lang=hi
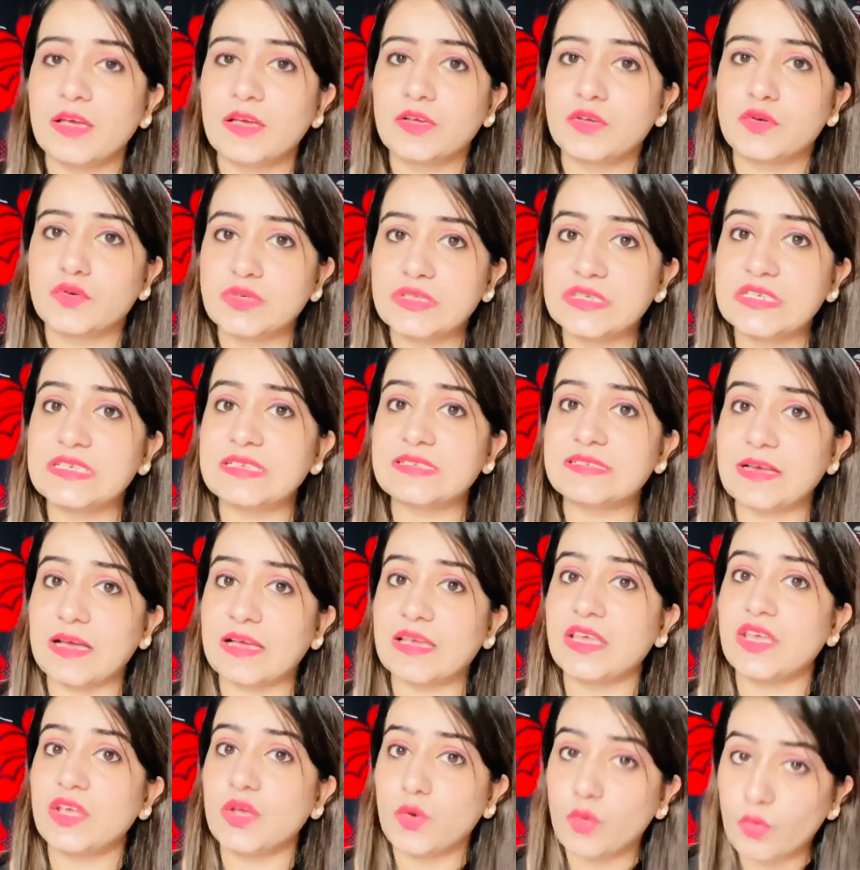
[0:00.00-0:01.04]
कुछ ही
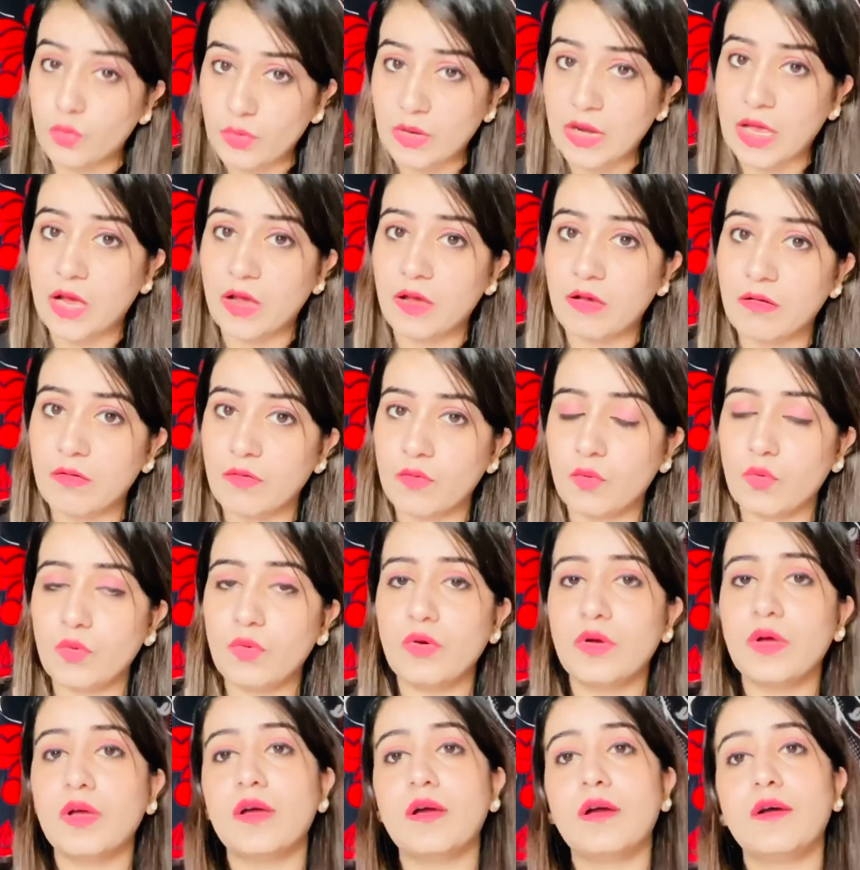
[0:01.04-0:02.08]
साकी ओना को
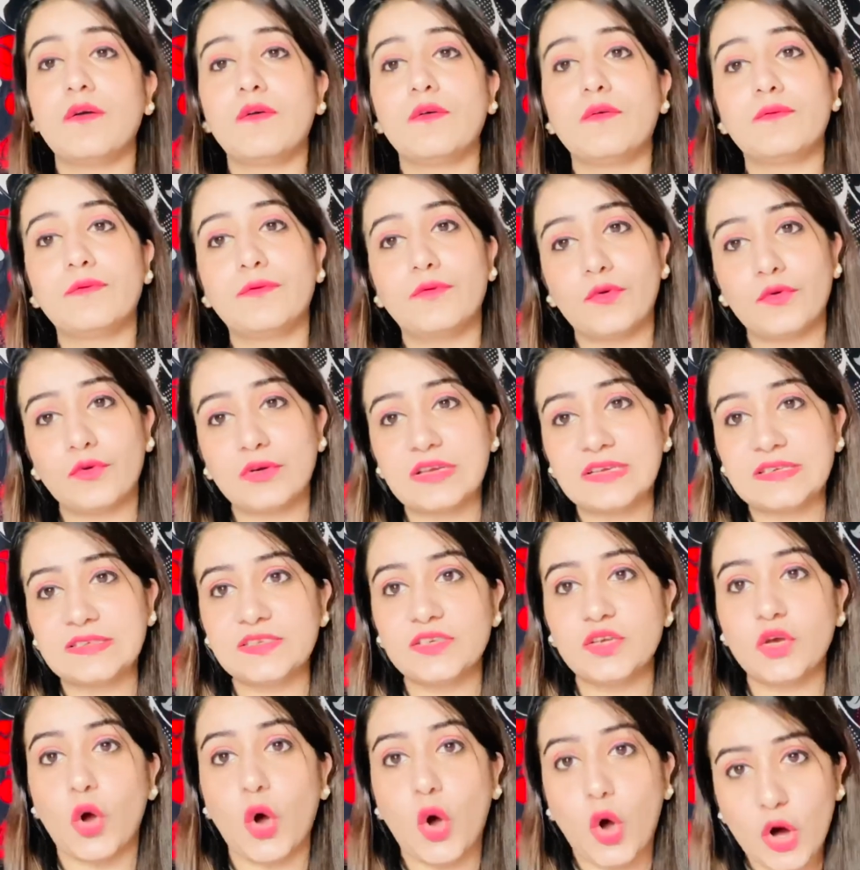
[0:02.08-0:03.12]
वो
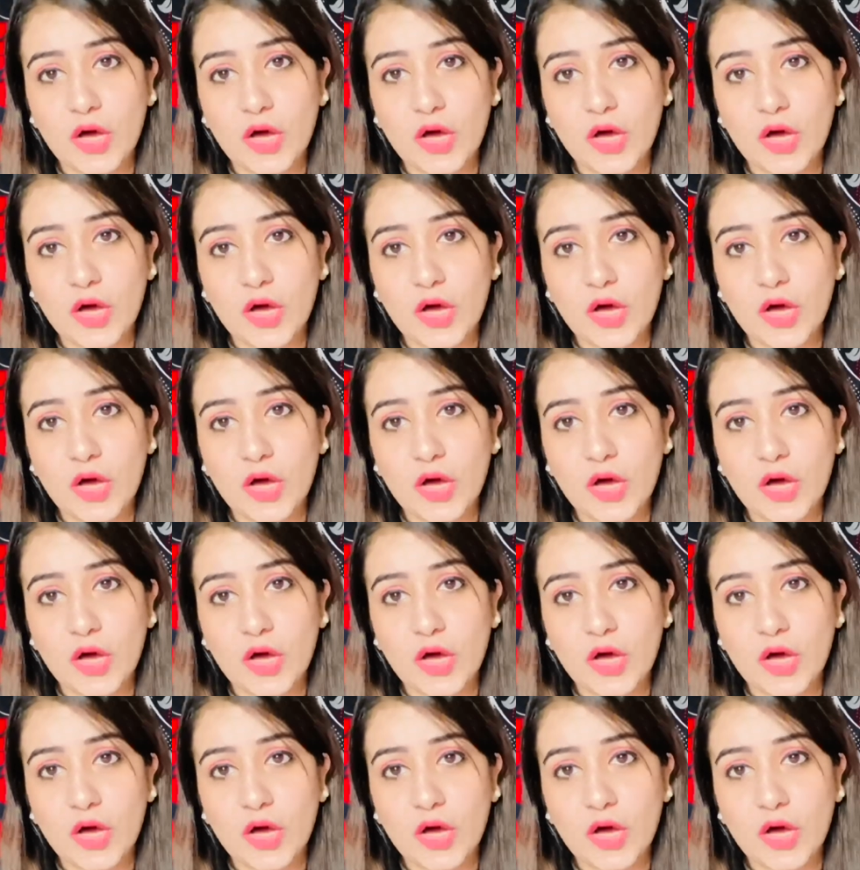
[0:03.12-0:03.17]
किसी